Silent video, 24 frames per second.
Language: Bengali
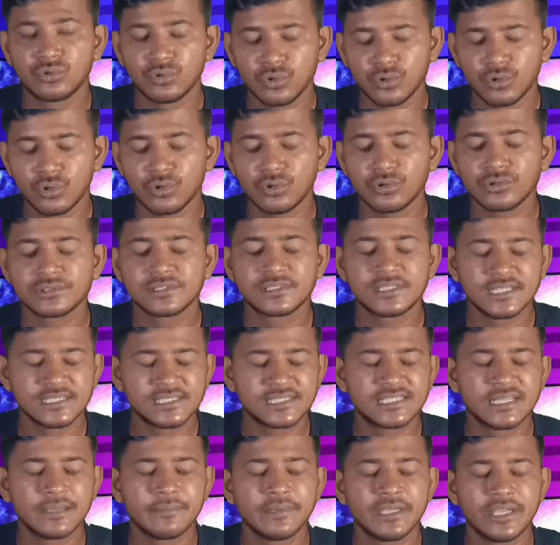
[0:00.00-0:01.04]
তো
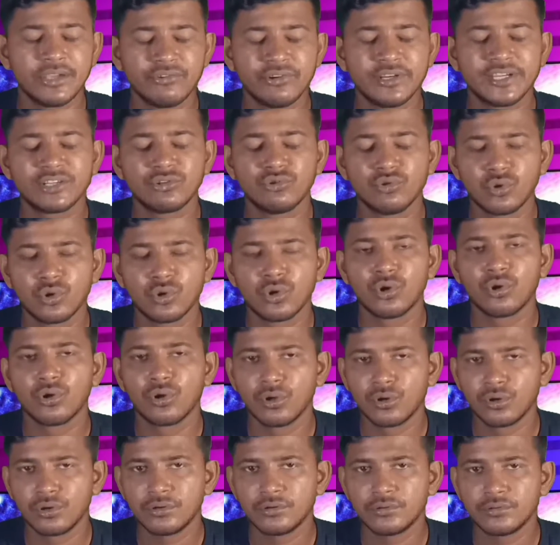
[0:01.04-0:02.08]
সিস্টেম ইউনিটগুলো
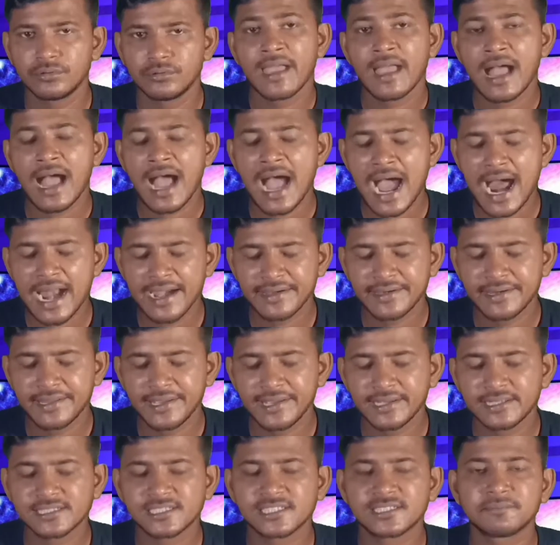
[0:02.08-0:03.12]
হলো হার্ড
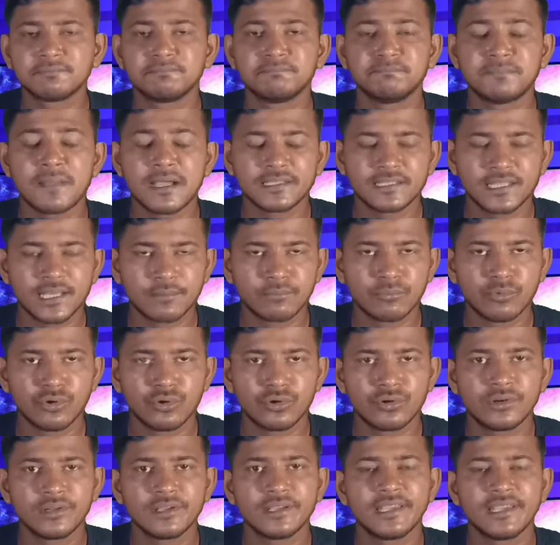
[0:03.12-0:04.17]
ডিস্ক
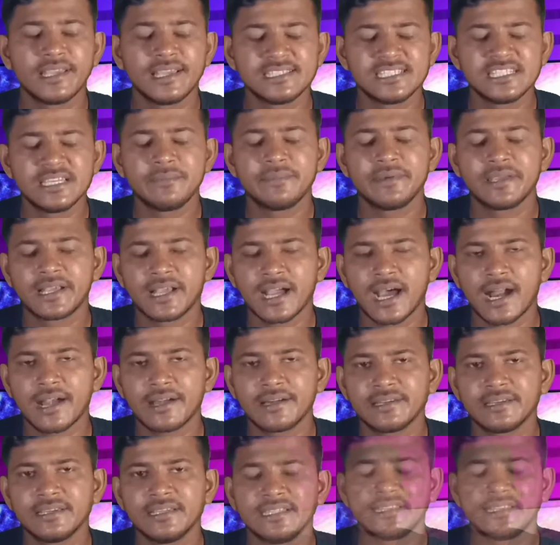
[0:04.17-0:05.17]
মাদারবোর্ড এজিবি কার্ড